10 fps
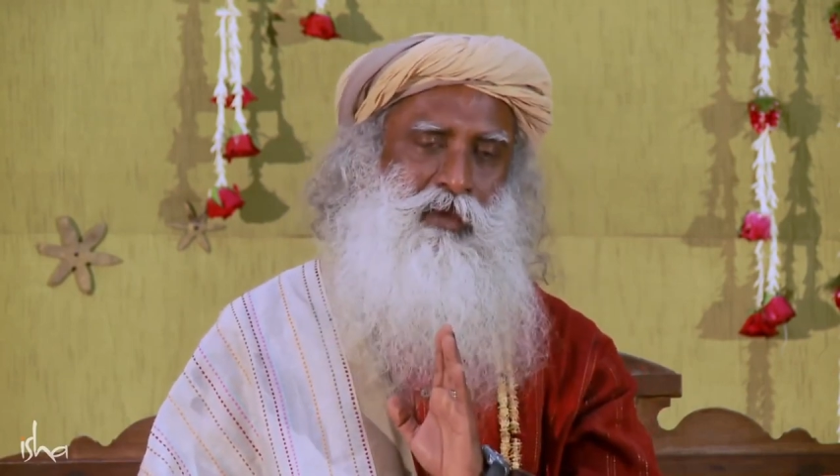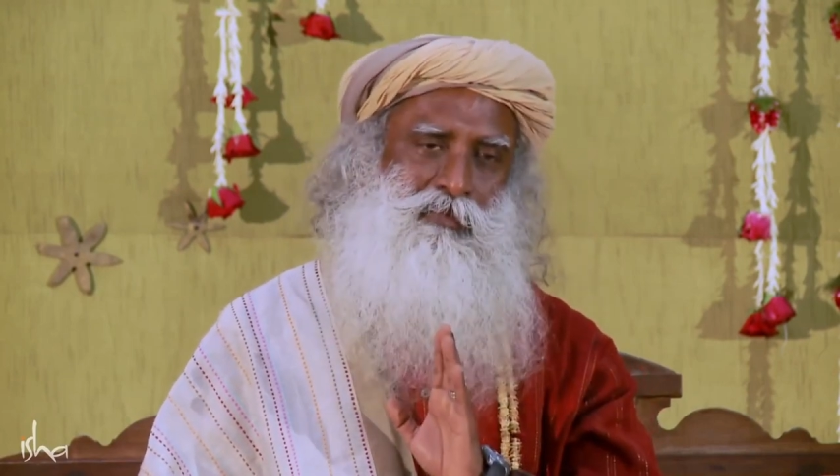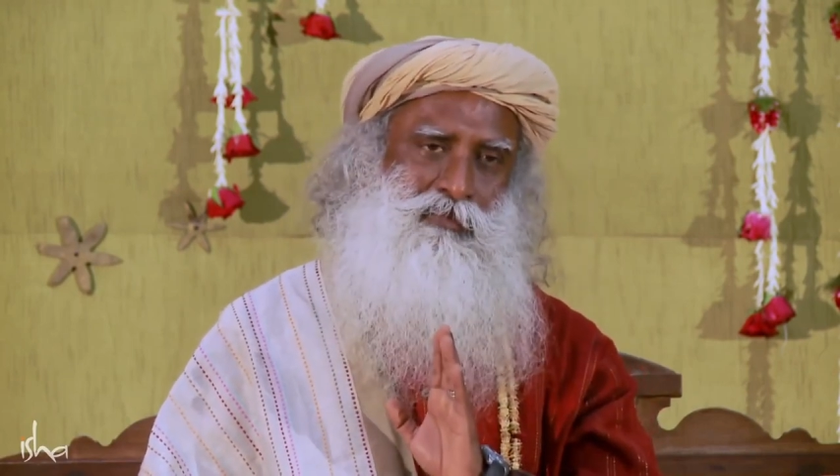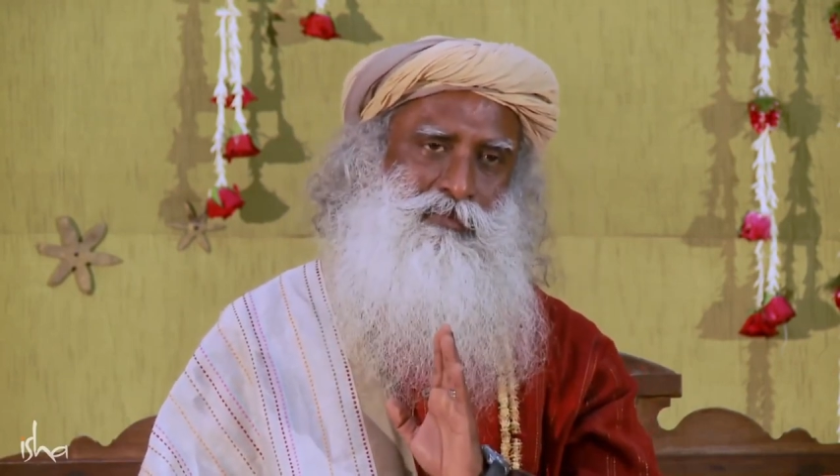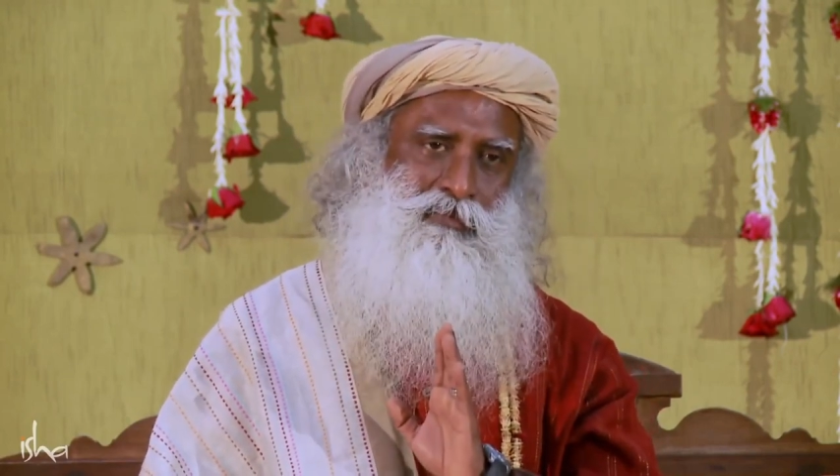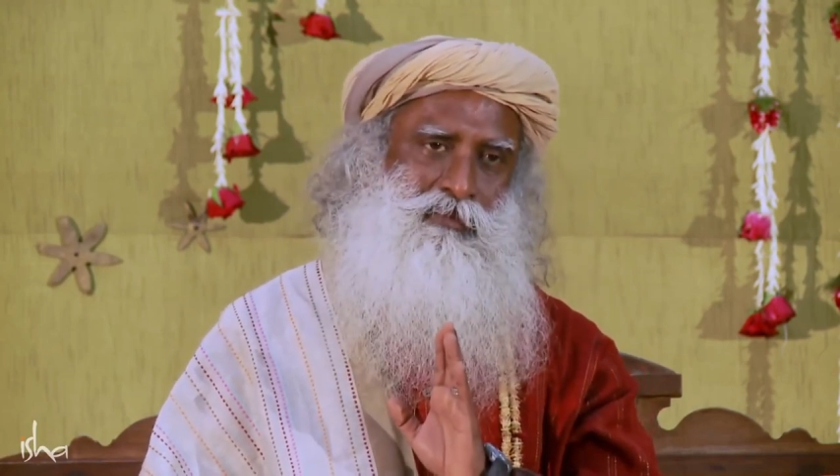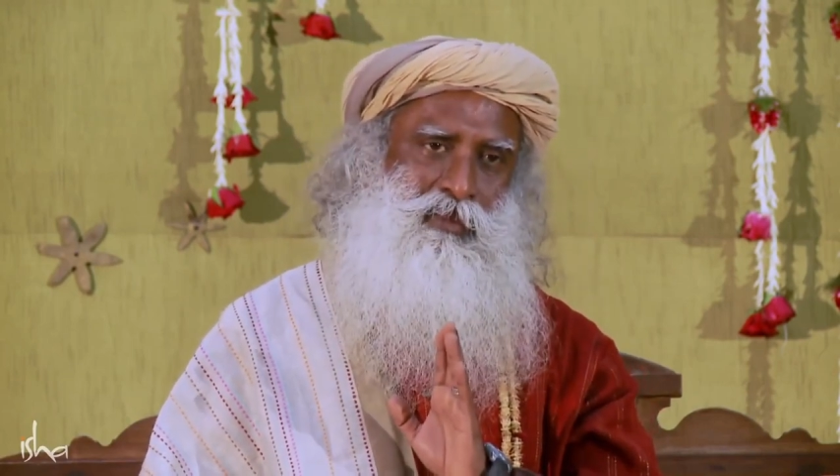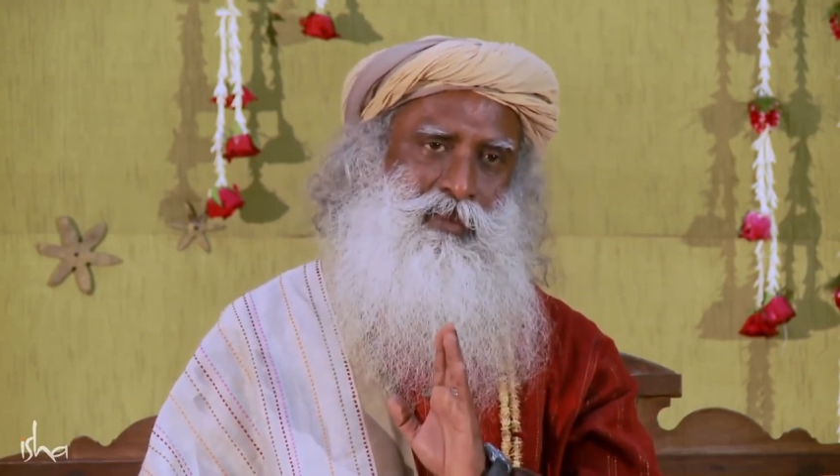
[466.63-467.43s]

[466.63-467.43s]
Stück Leben.